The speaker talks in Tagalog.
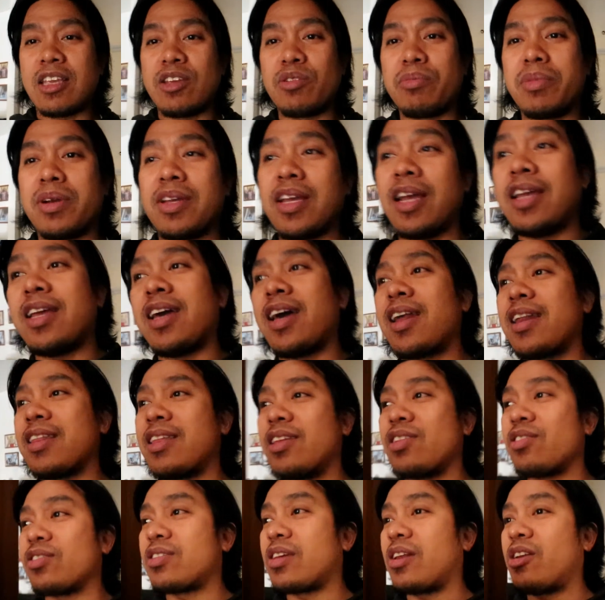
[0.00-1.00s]
yung mangyayari
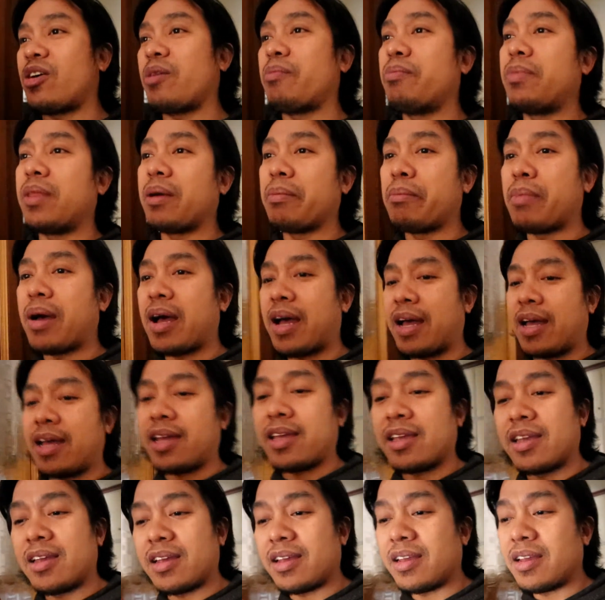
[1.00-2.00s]
dito sa loob ng
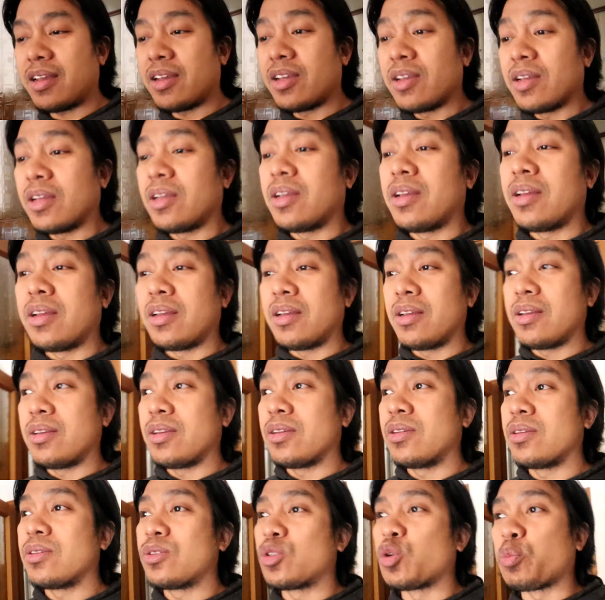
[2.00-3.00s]
bahay,
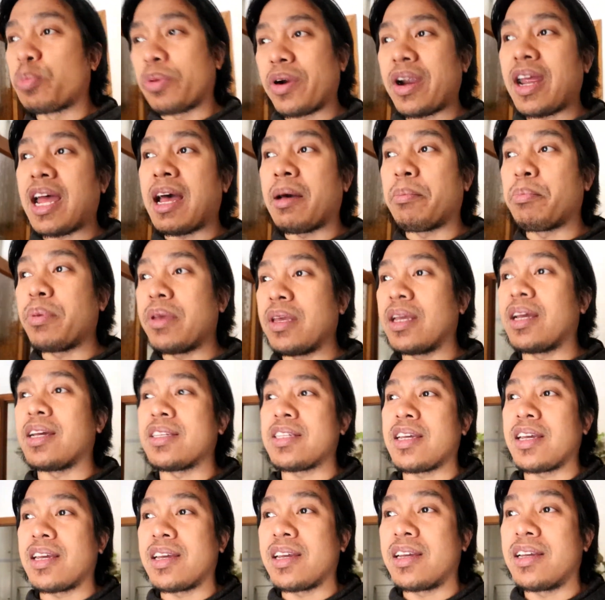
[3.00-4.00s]
super happy
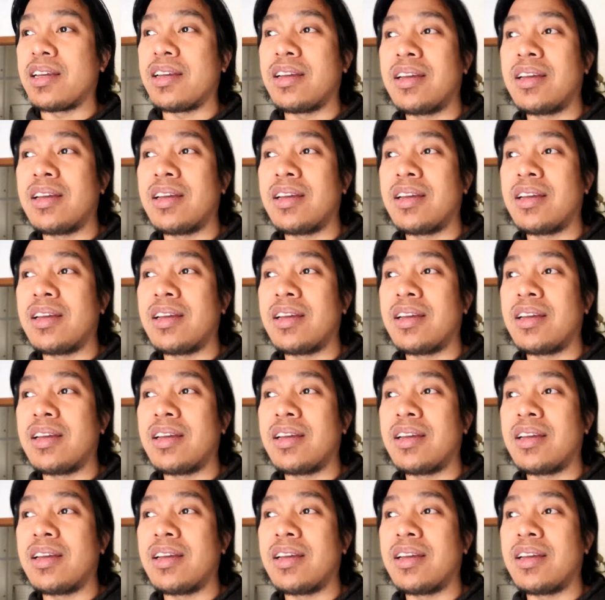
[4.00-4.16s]
kasi